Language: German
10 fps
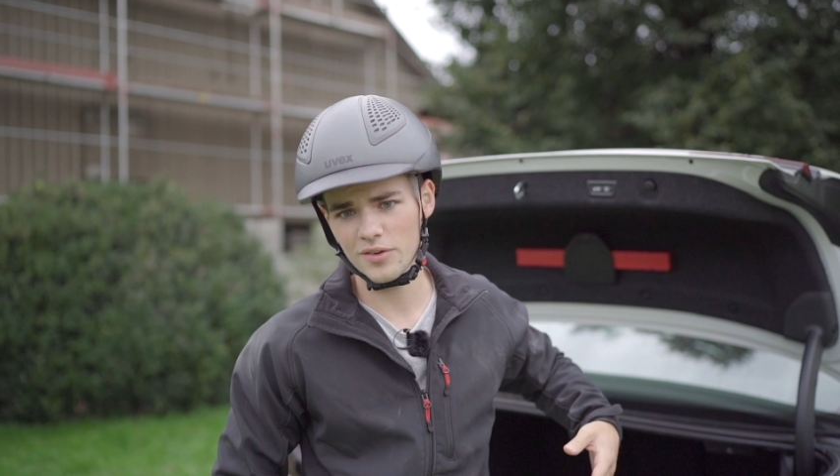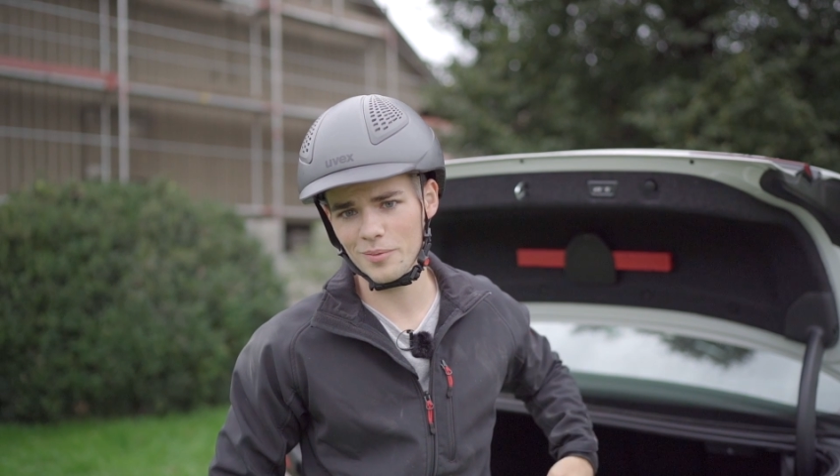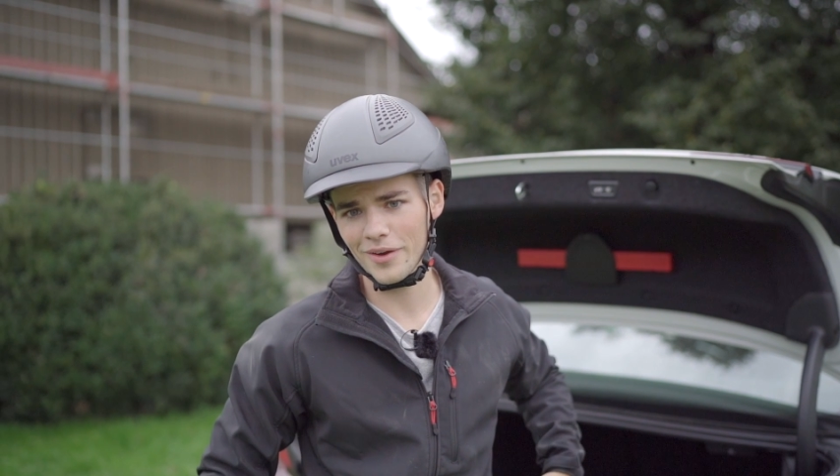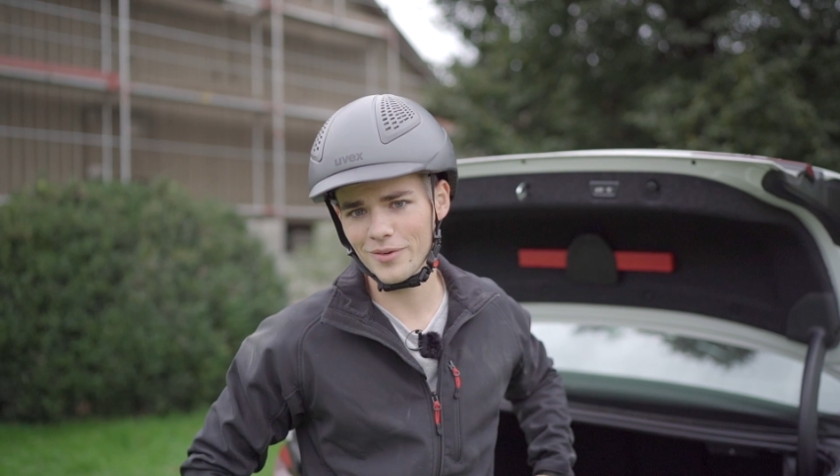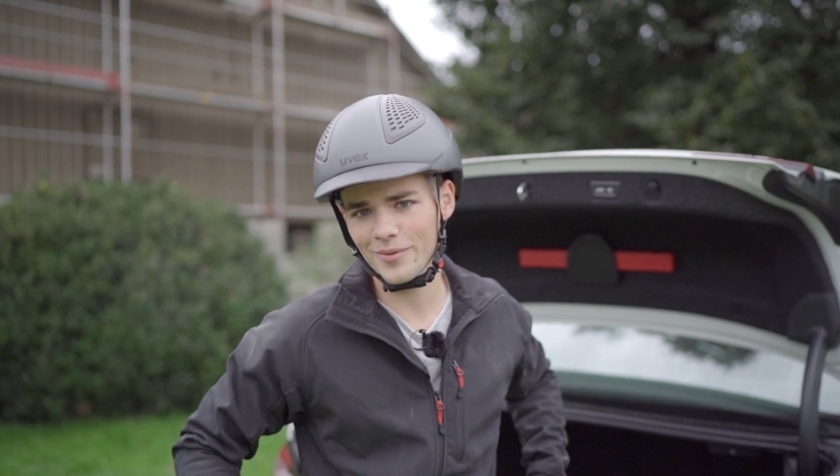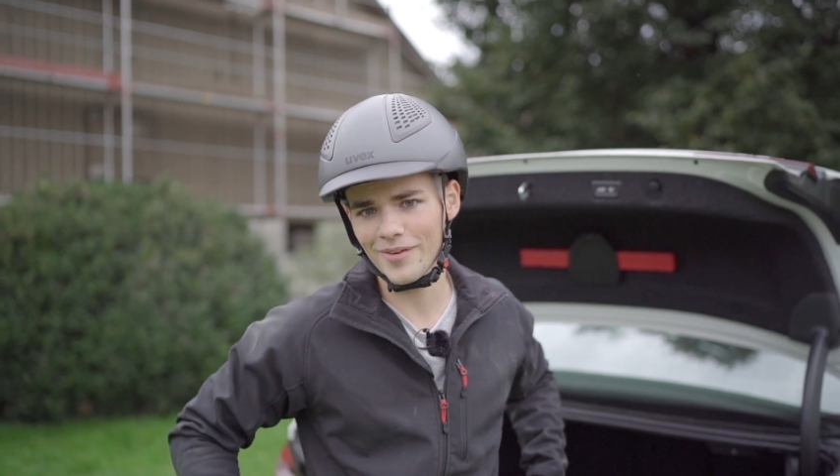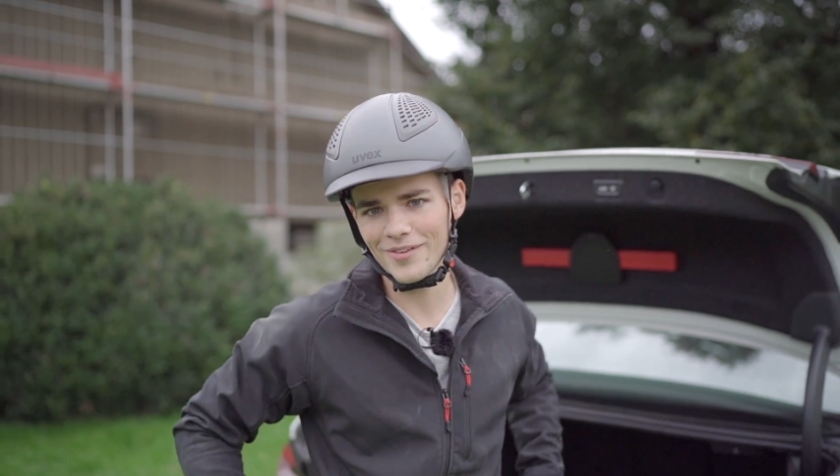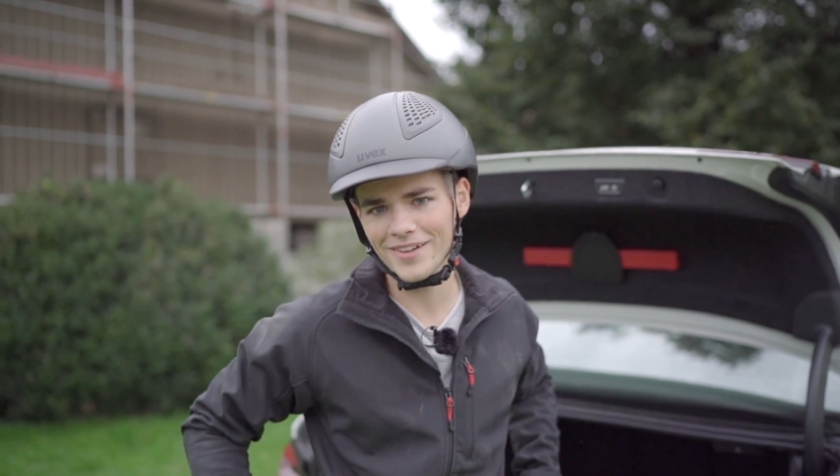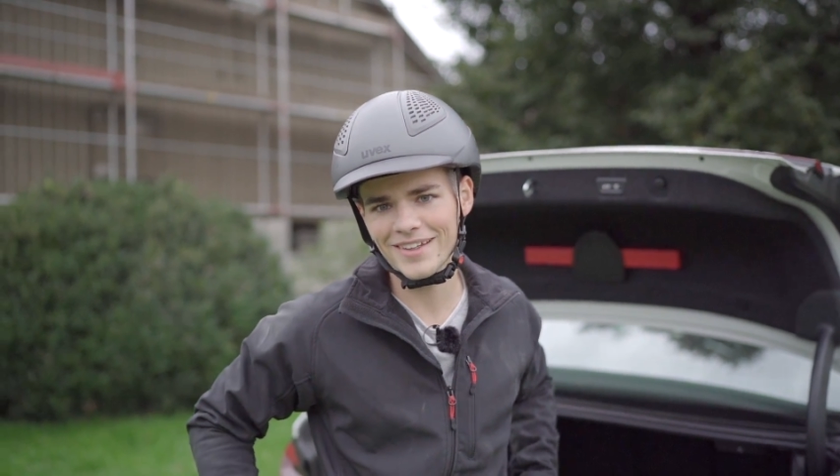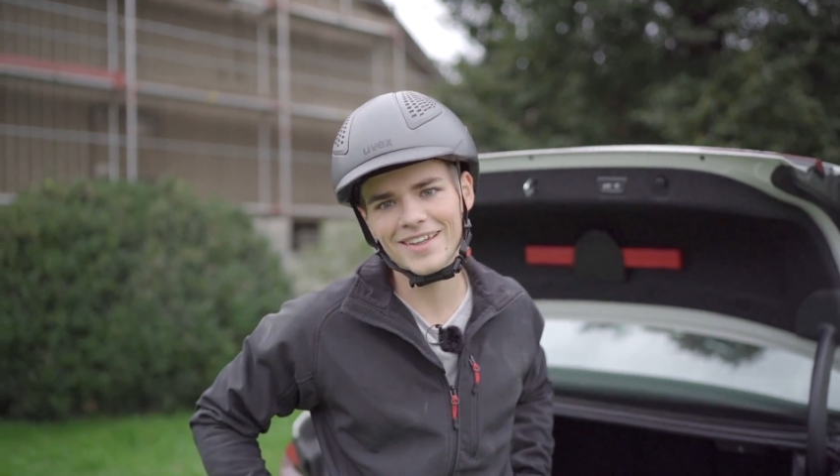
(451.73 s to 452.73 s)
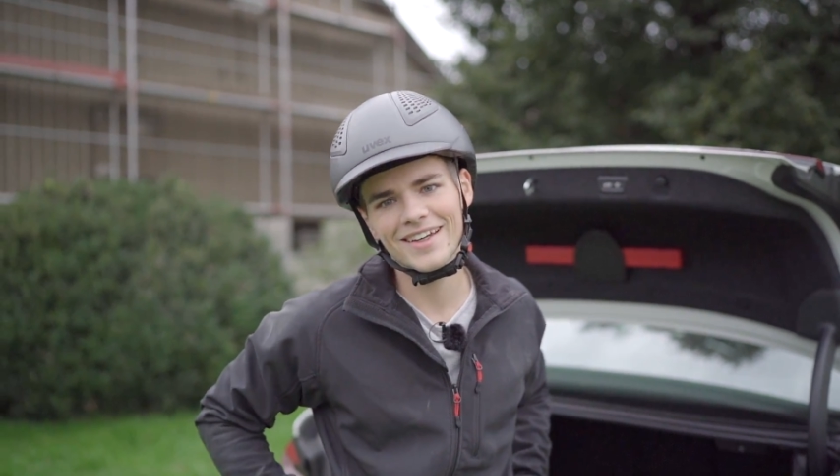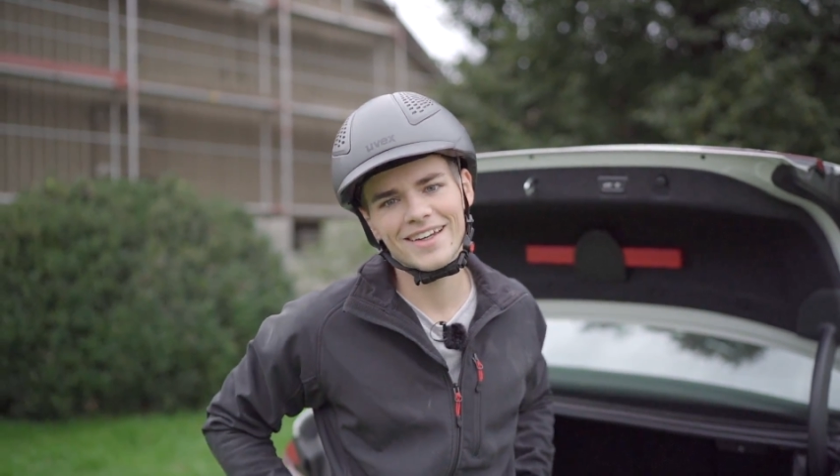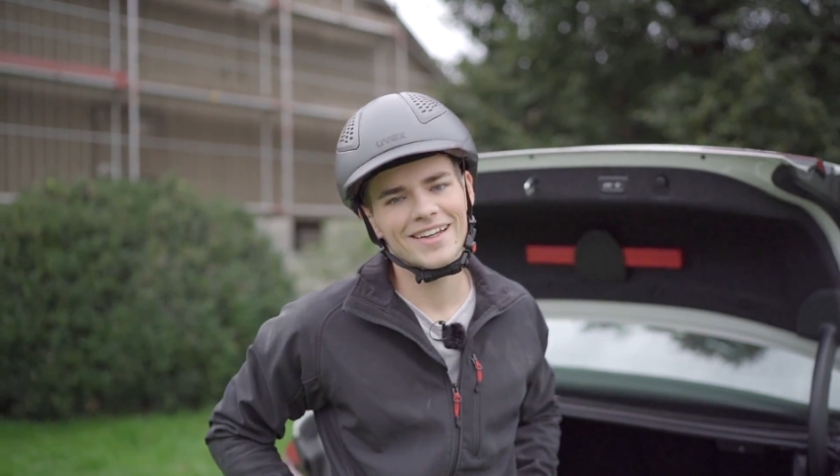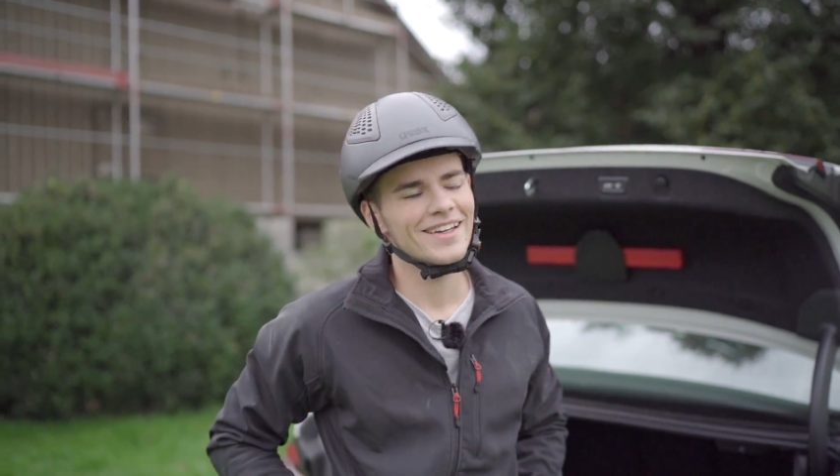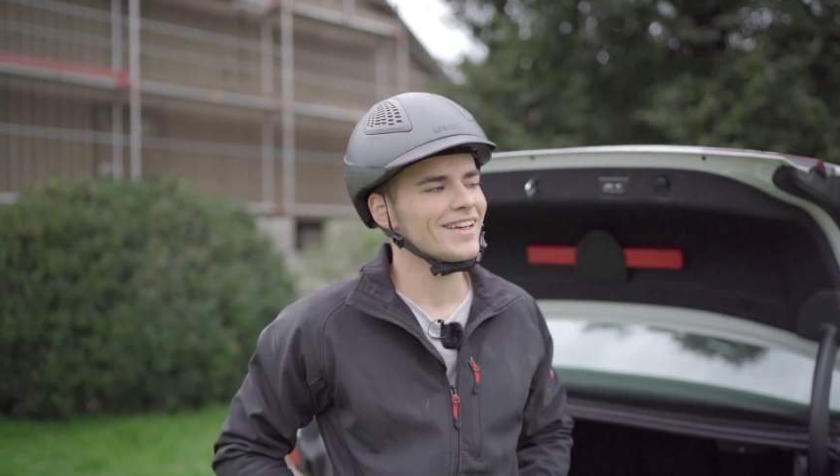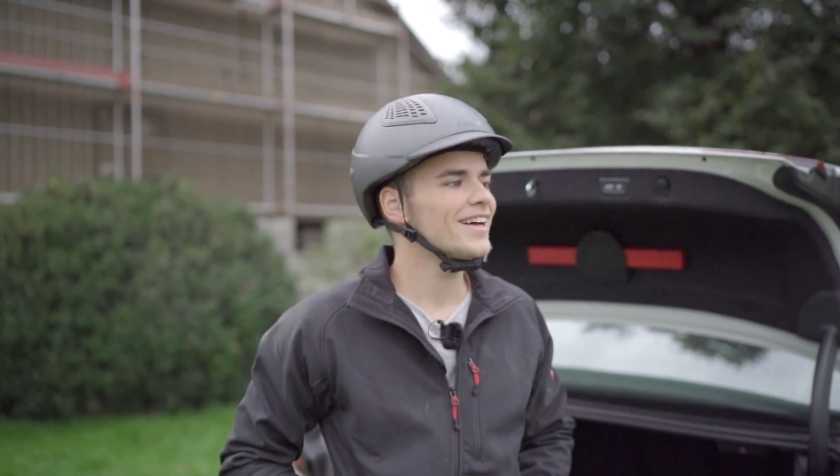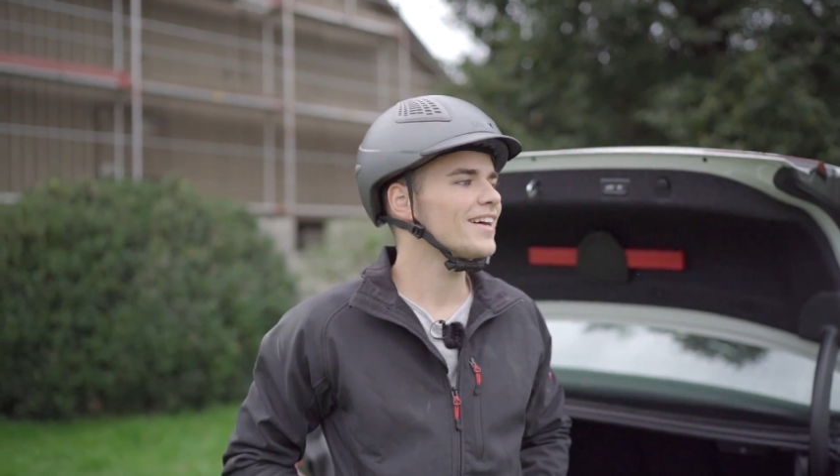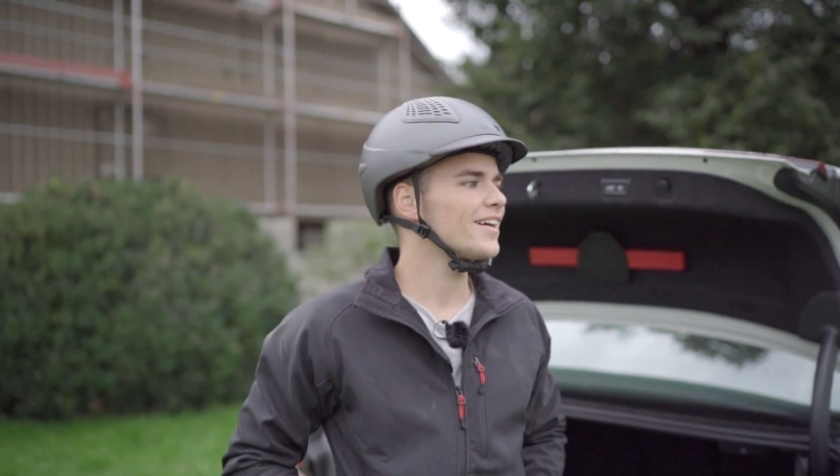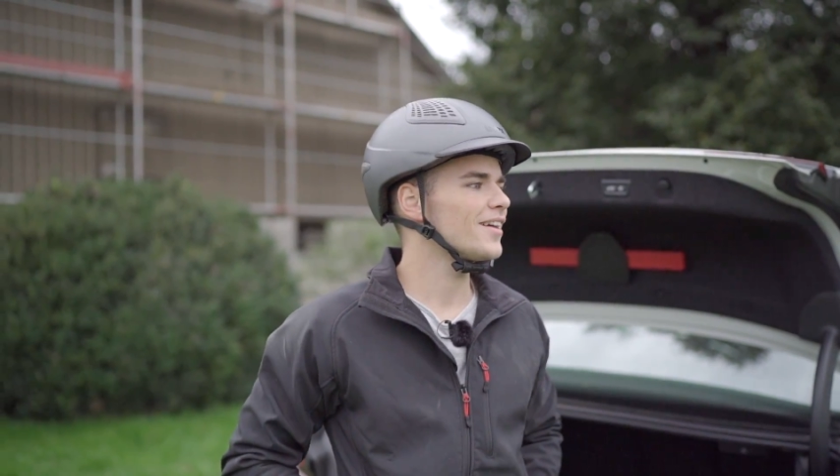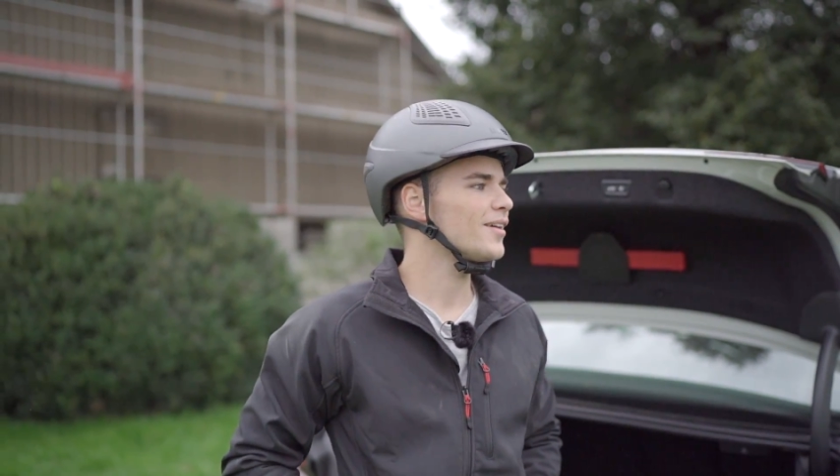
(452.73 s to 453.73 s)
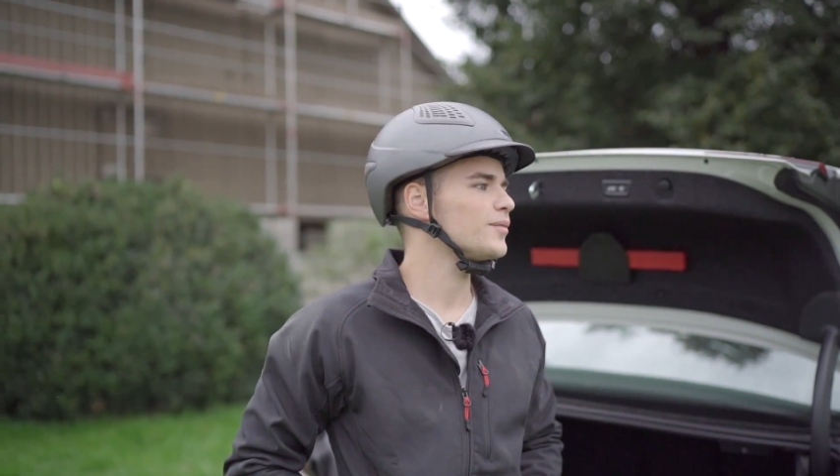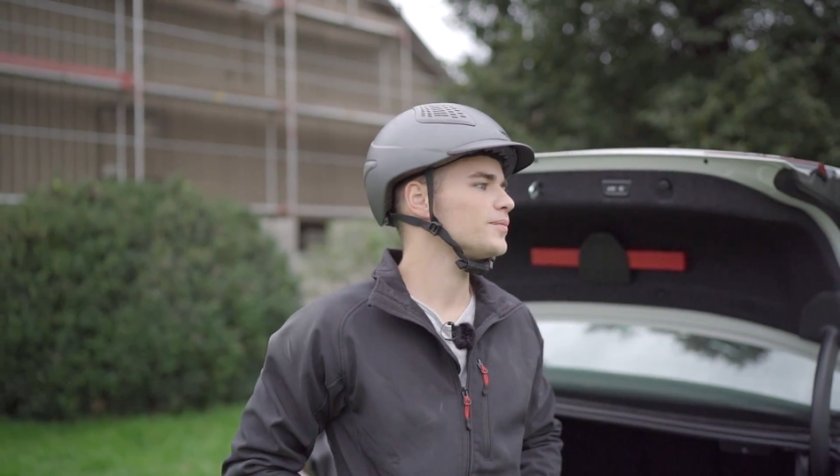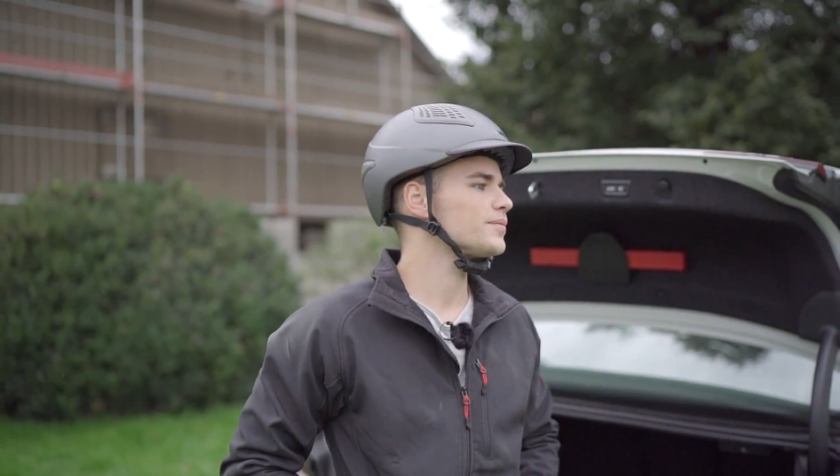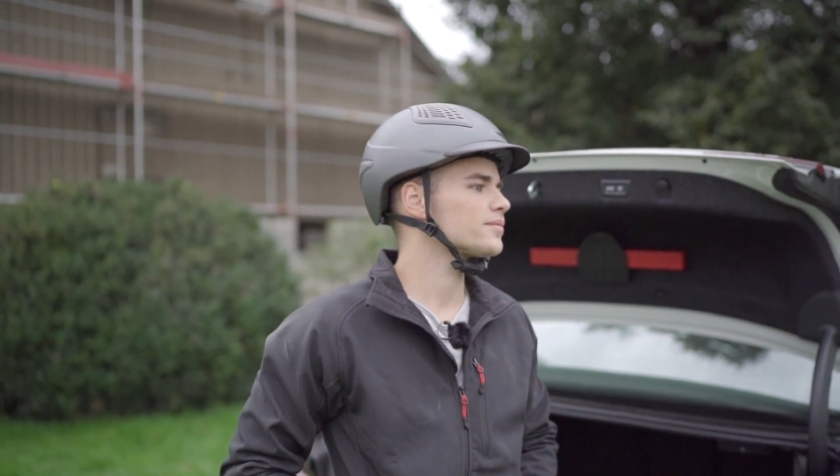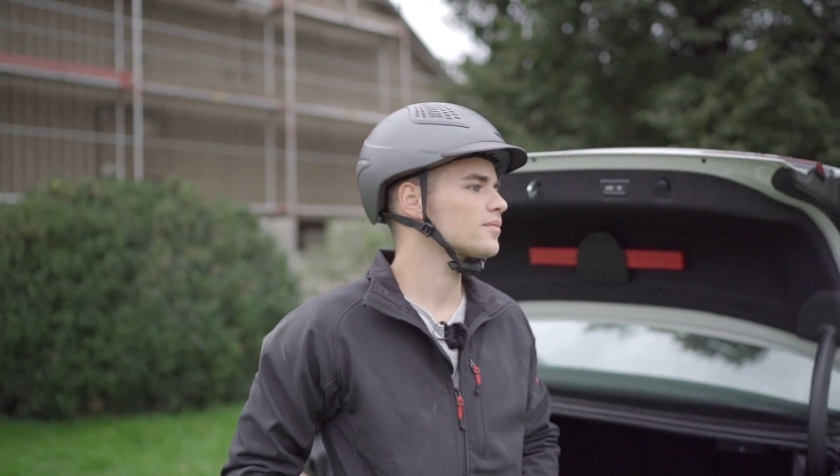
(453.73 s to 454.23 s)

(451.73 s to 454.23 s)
zum Beispiel auch nicht. Ähm,